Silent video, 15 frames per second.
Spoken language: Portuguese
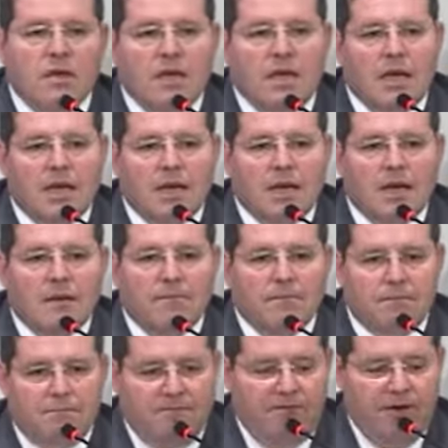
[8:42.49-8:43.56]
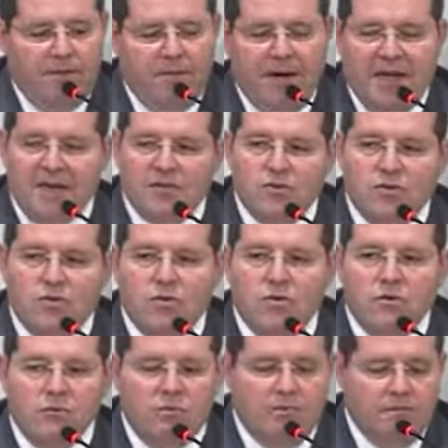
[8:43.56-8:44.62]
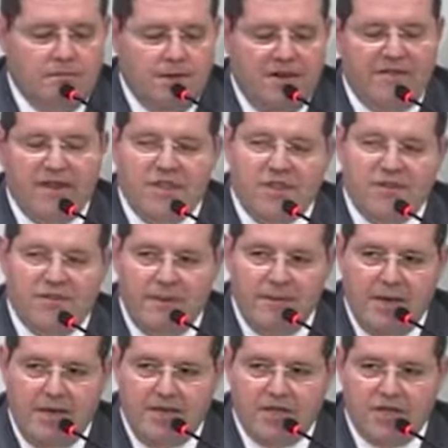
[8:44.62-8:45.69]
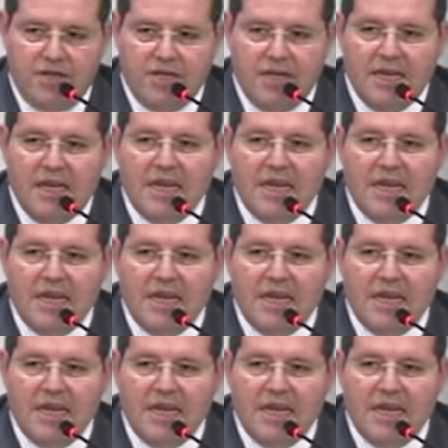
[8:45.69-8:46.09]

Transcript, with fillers: É, foi preso preventivamente.